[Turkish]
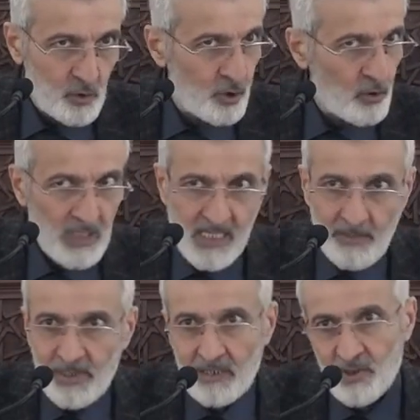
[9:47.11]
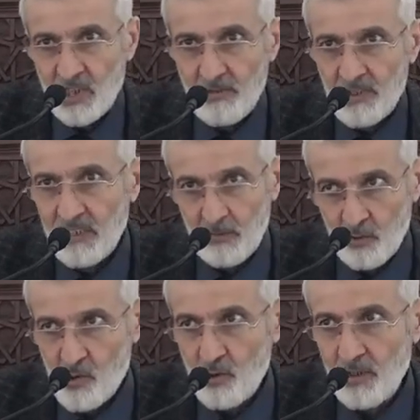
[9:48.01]
Çok isabetli bir çeviri değil
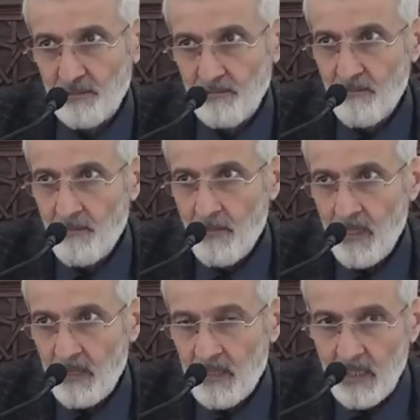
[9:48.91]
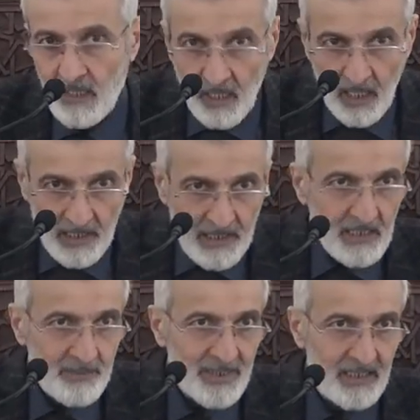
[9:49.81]
onu söyleyeyim.
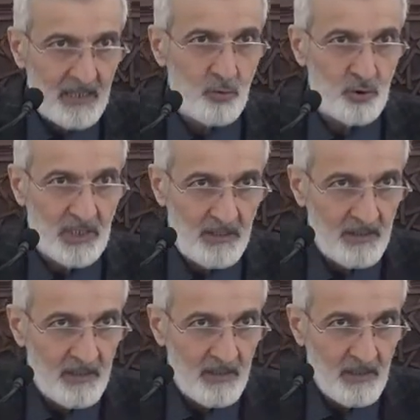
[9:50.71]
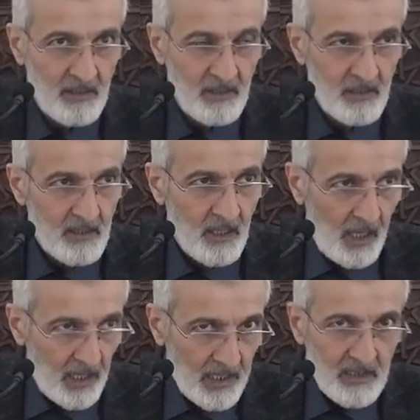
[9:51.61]
Alay etme değil burada.
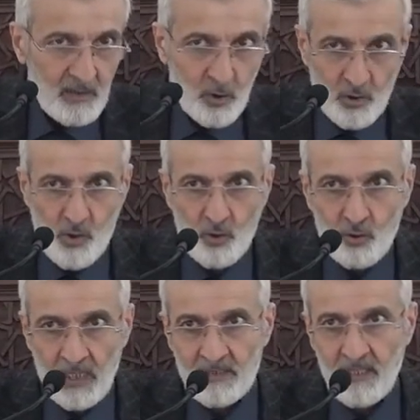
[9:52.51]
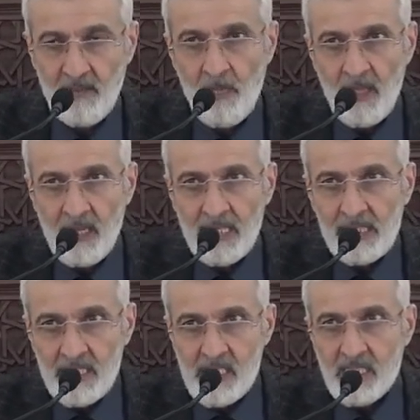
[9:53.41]
Alay konusu Kur'an'da
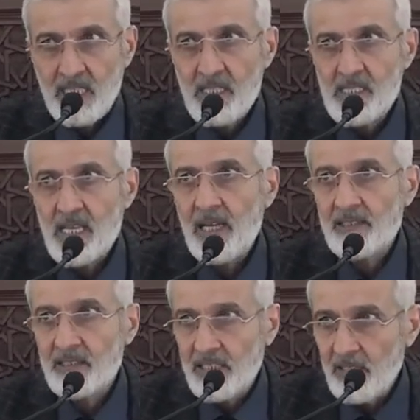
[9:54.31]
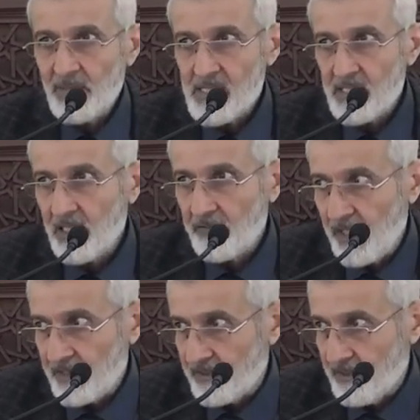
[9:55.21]
istihza kelimesiyle
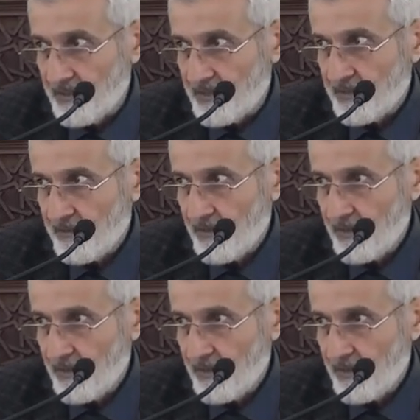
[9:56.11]
ifade edilir.